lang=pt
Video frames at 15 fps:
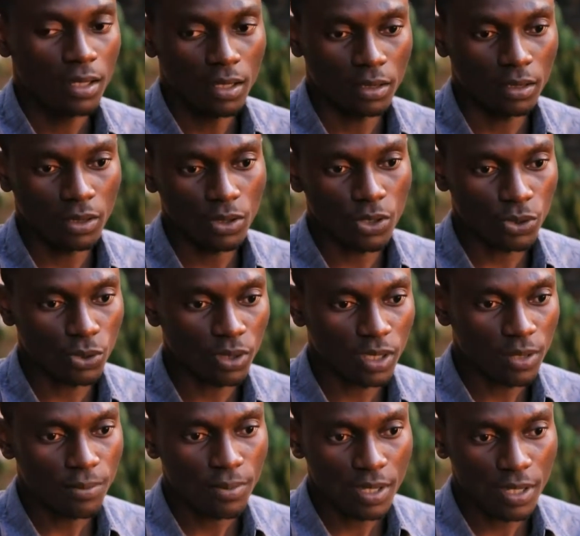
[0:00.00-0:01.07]
Então isso
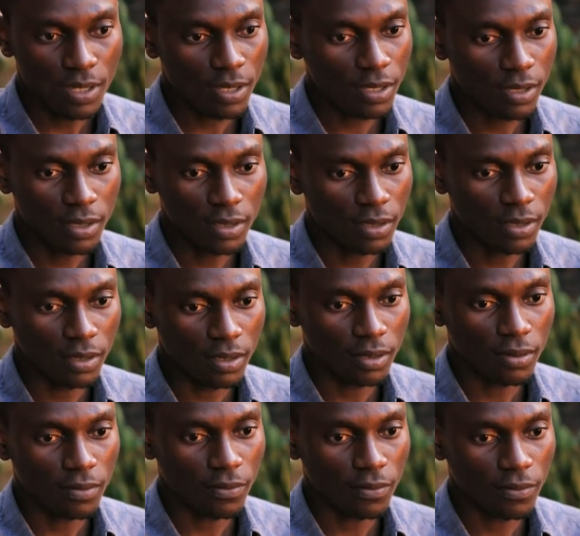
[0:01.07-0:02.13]
também
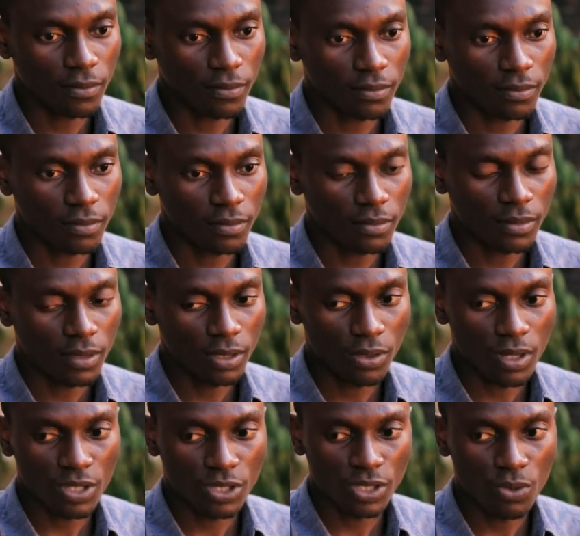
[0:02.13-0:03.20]

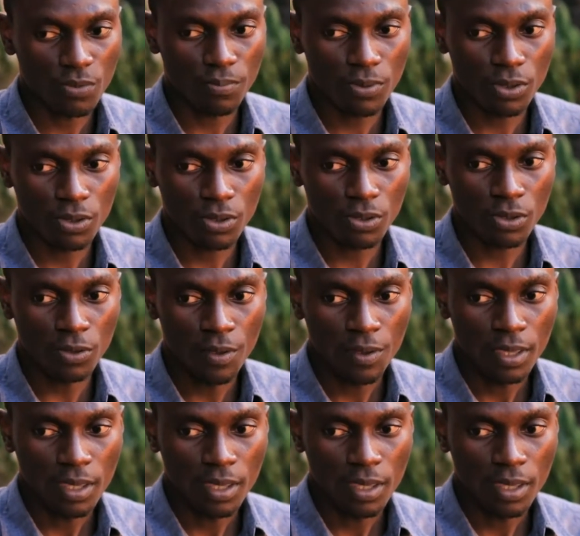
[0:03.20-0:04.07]
eu achei um pouco